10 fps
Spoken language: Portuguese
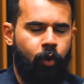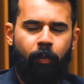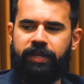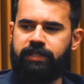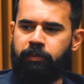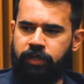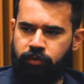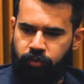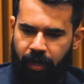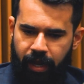começamos a
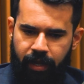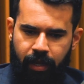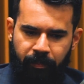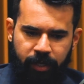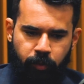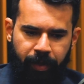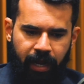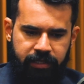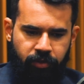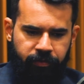estruturar mais
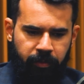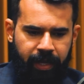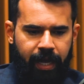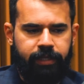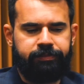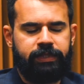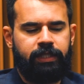operações e falamos, cara,